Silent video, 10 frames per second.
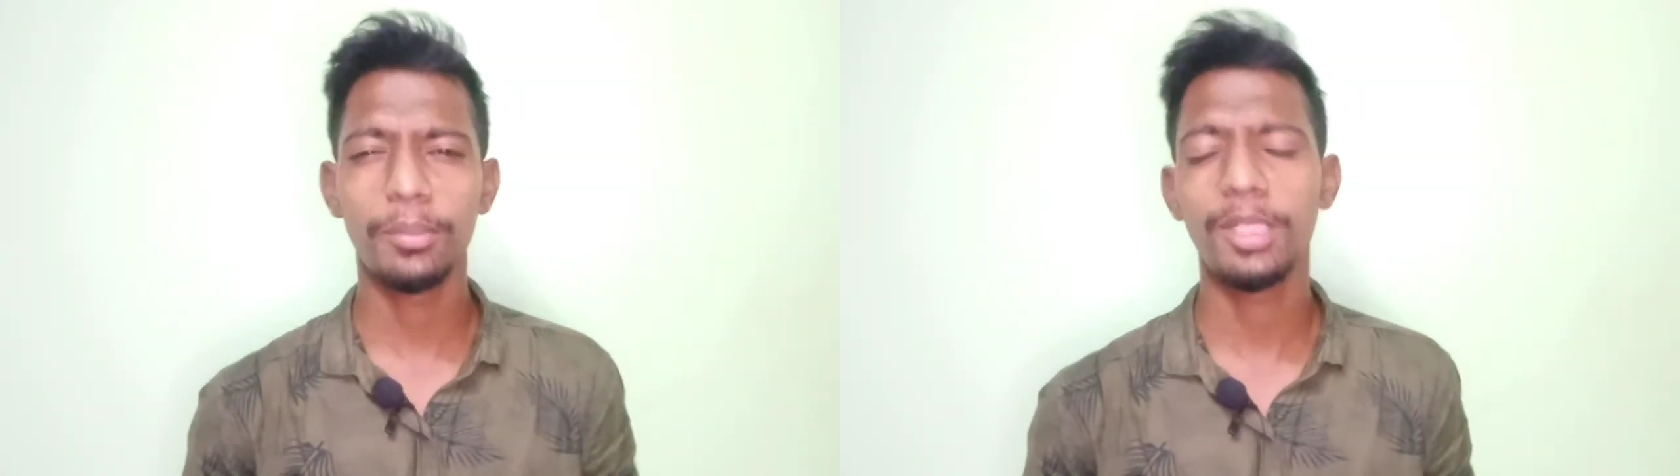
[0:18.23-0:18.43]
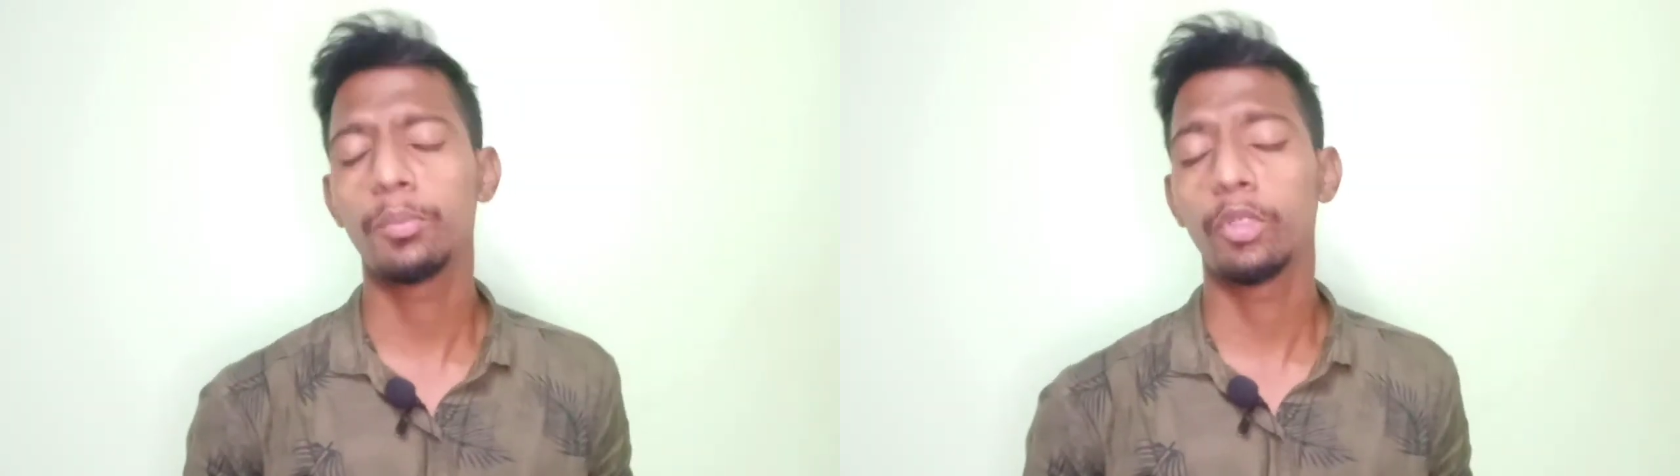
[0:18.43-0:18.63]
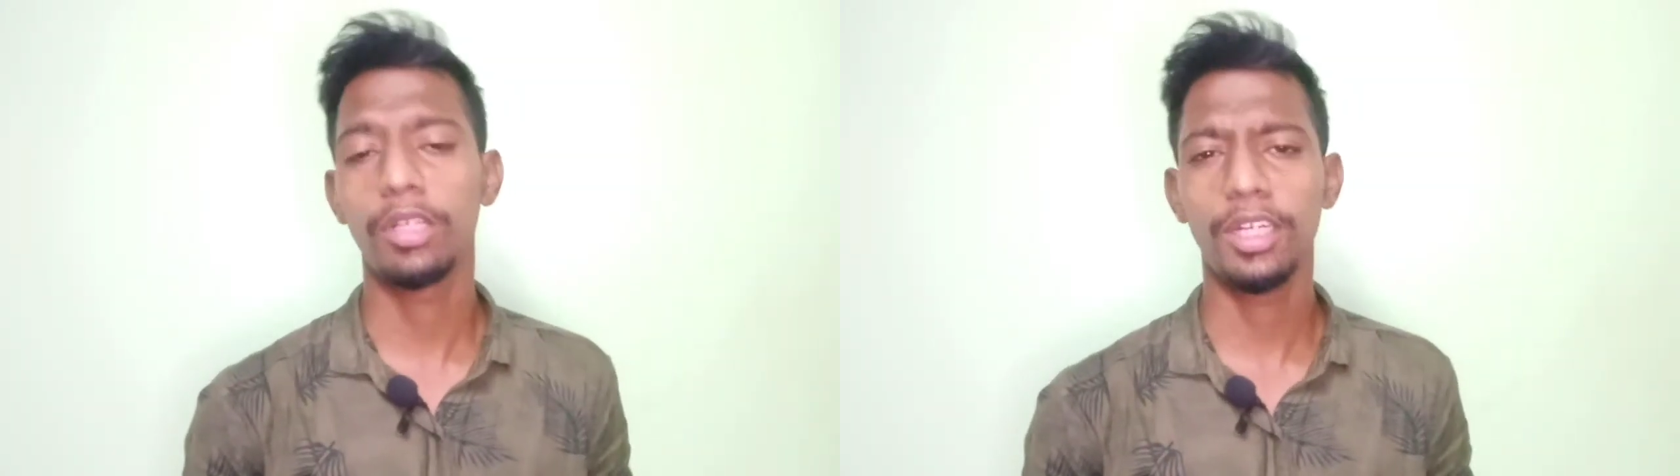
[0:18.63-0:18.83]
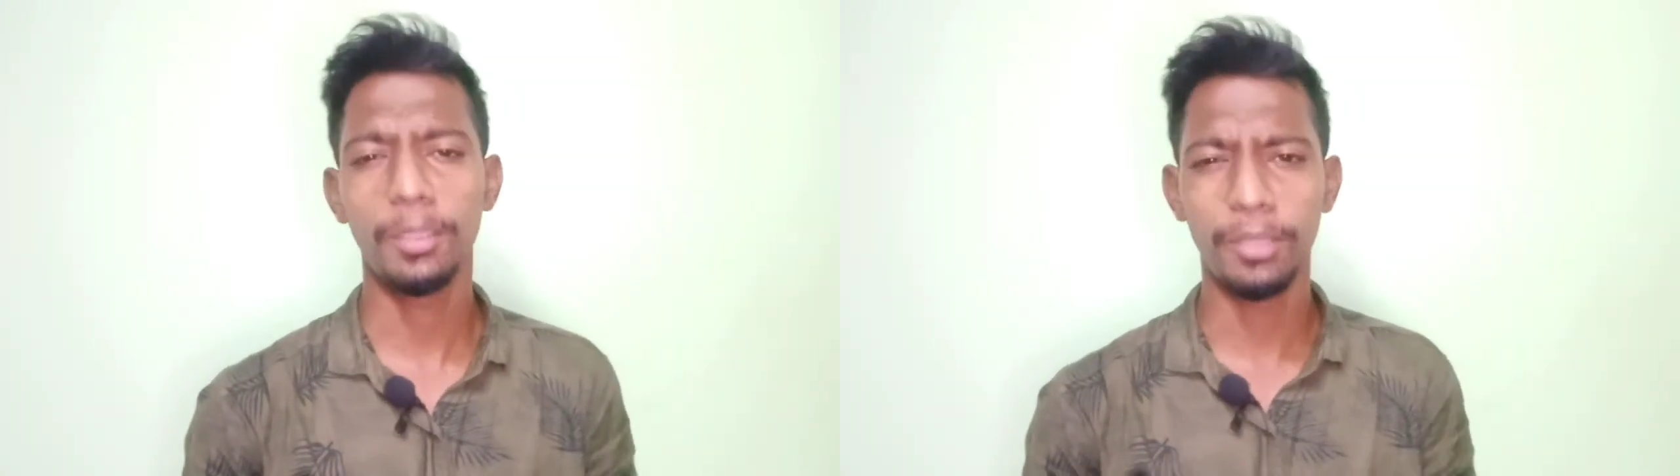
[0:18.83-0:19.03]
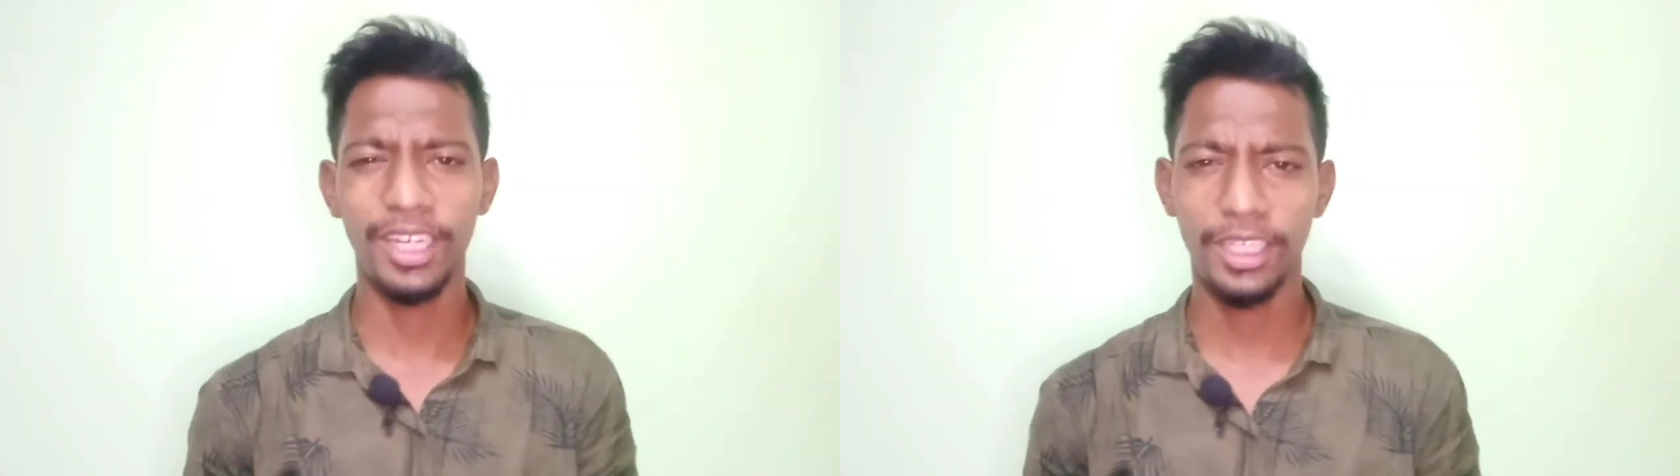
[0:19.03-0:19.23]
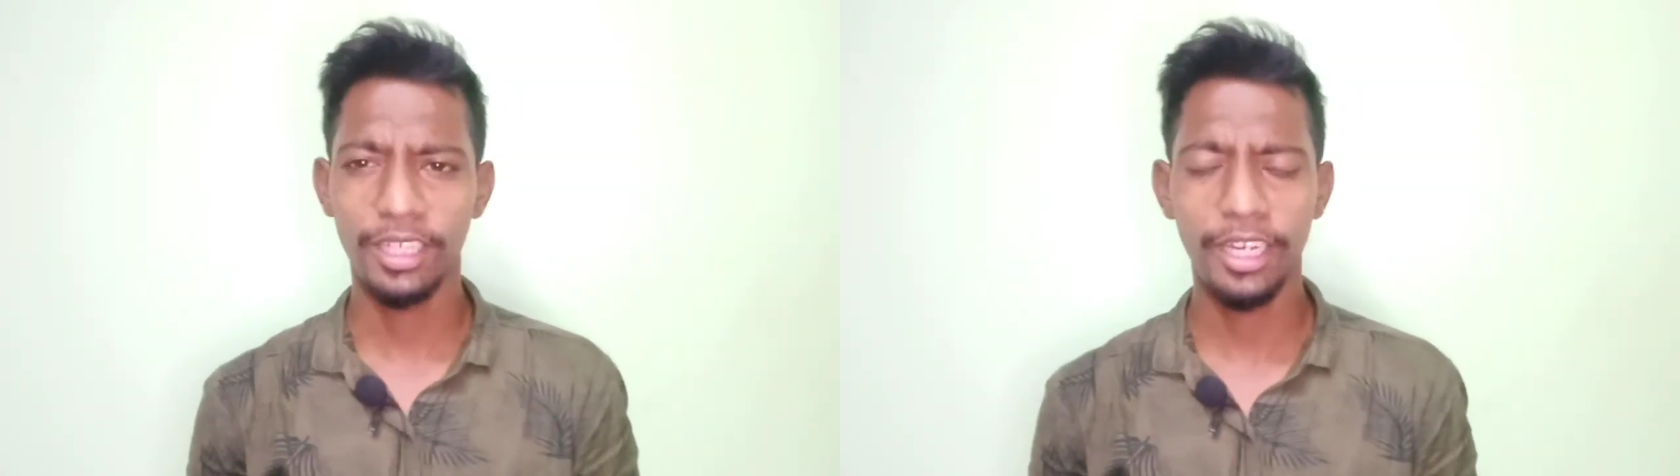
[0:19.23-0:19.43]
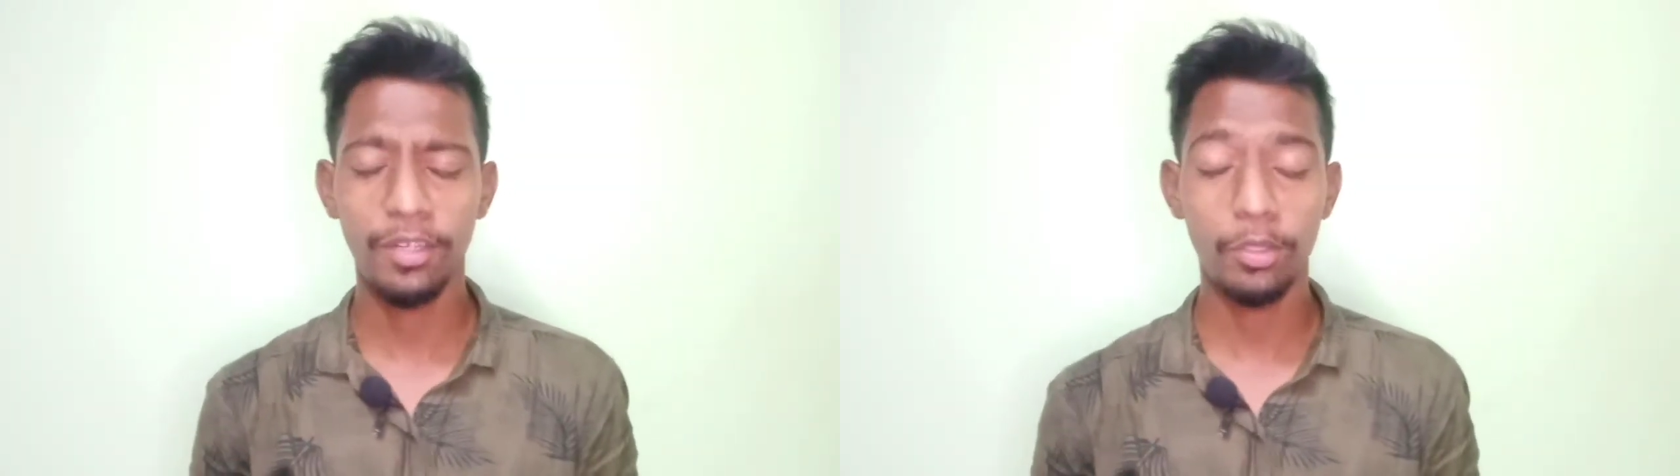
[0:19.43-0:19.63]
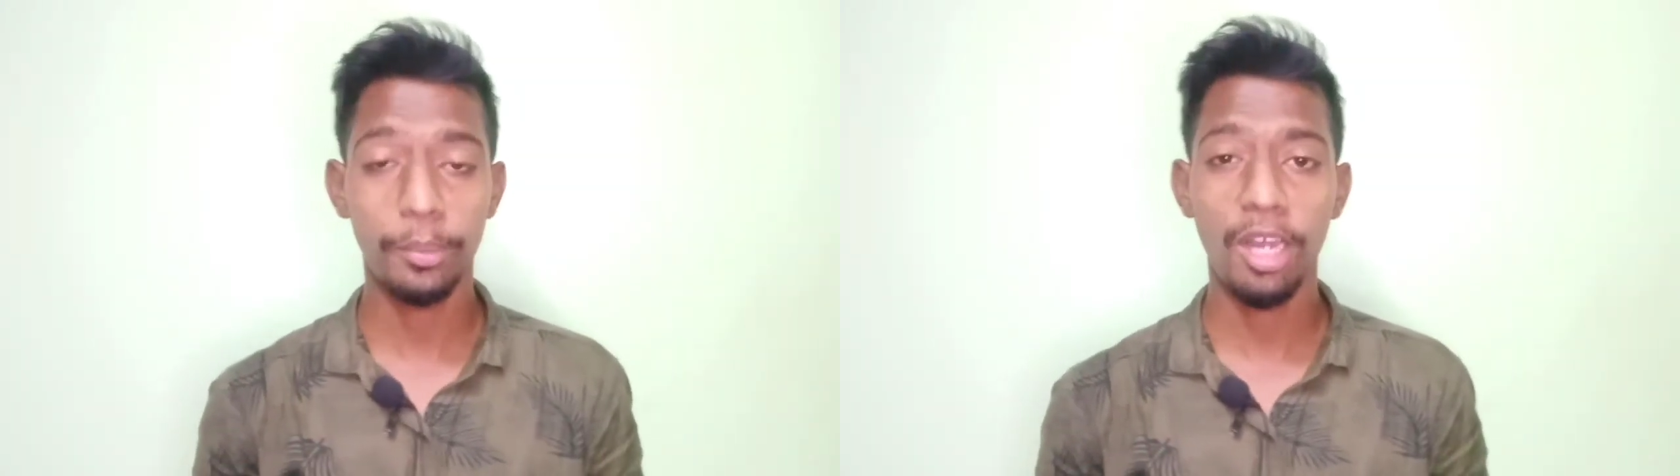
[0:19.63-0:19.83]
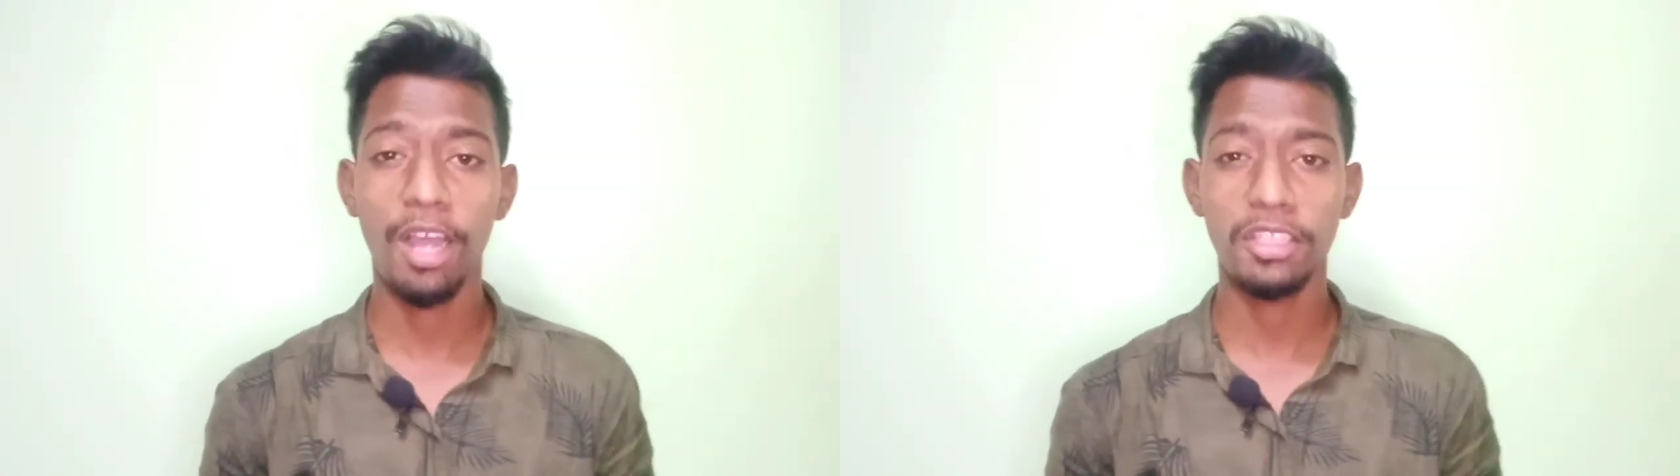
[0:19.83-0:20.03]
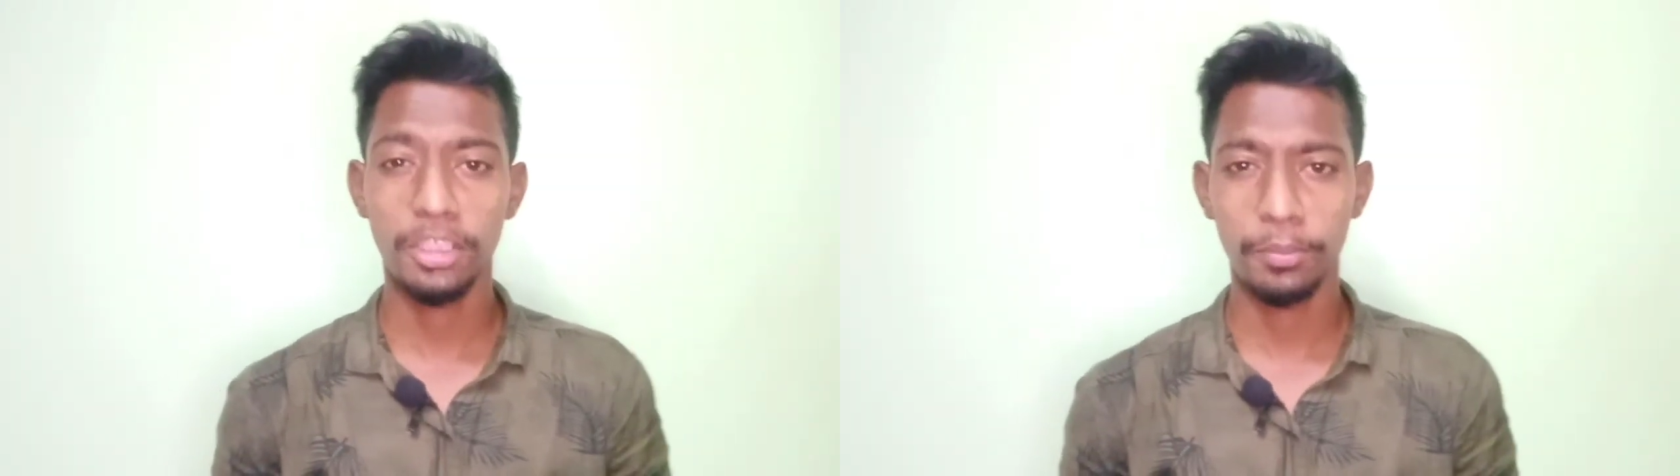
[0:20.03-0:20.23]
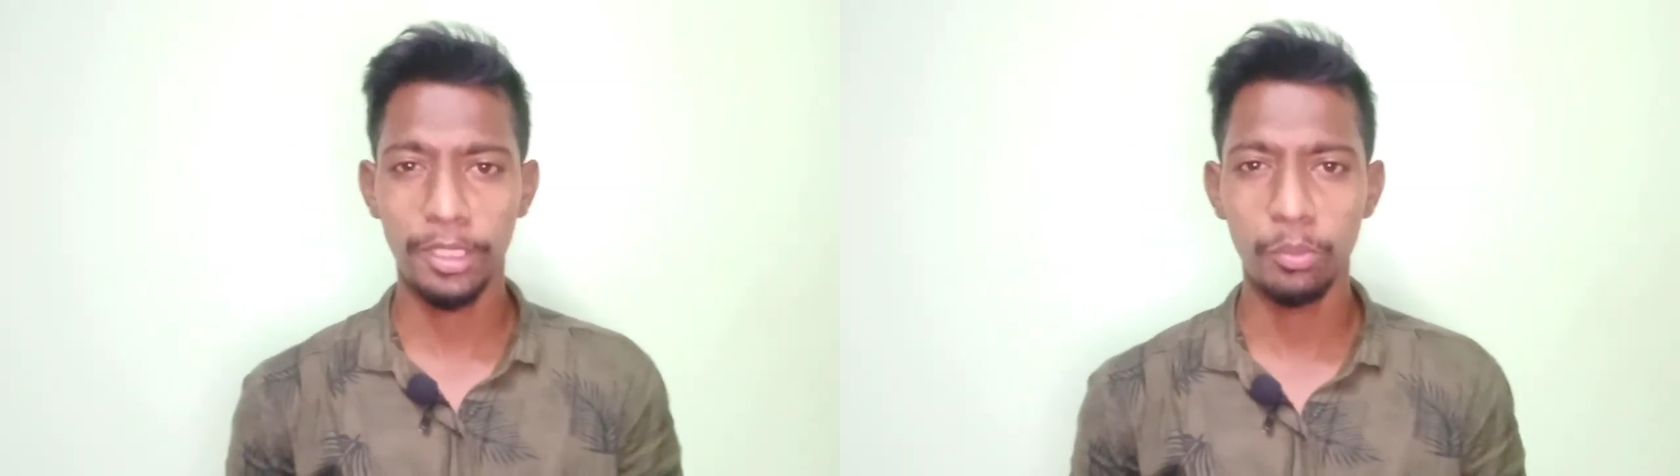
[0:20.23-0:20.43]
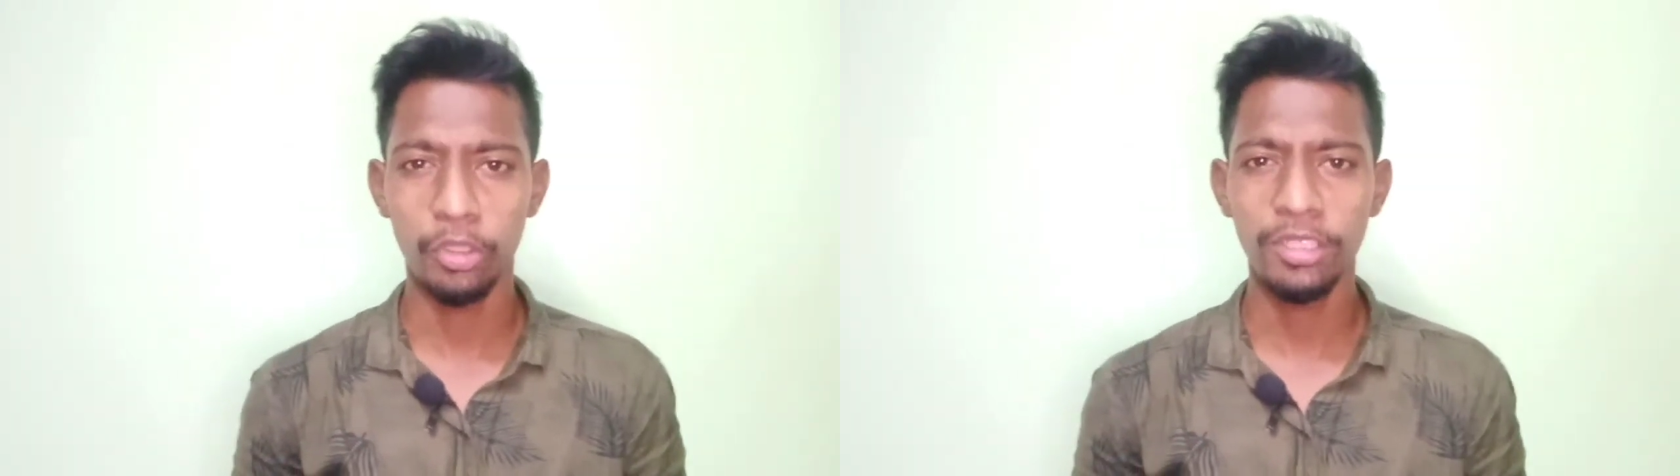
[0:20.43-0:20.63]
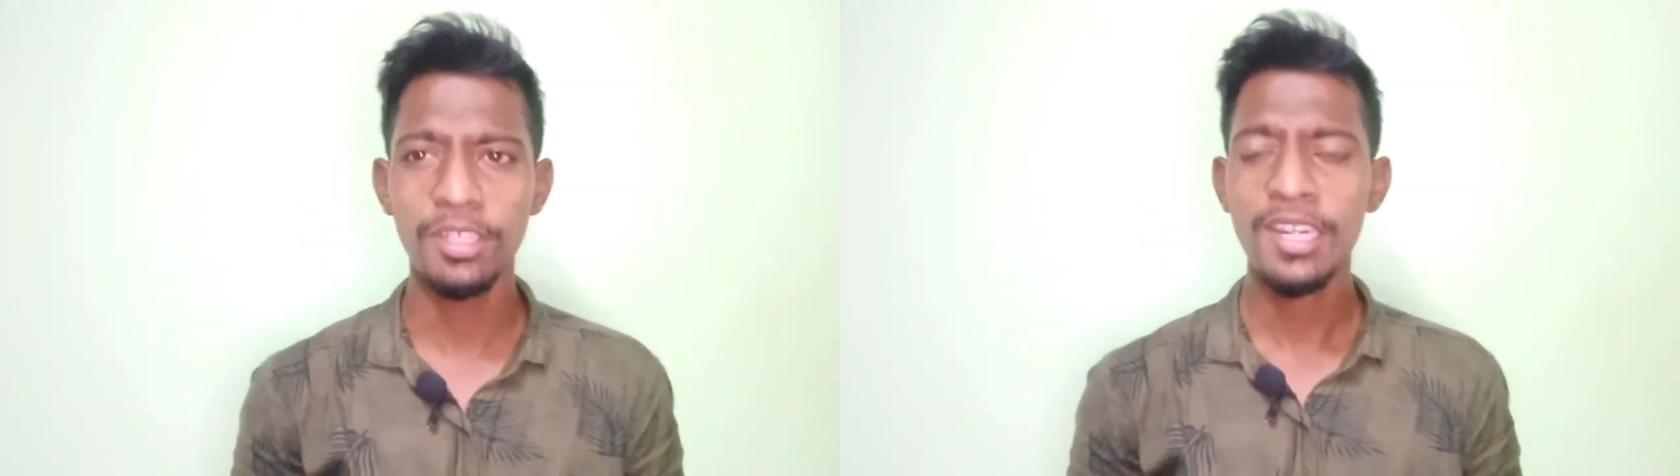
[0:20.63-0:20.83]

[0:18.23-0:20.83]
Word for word: வந்து போட்டிருக்கிறேன் போட்டிருக்கேன் இன்றைக்கி டேட் வந்து பார்த்திங்கன்னா ஆகஸ்ட் பதிமூணு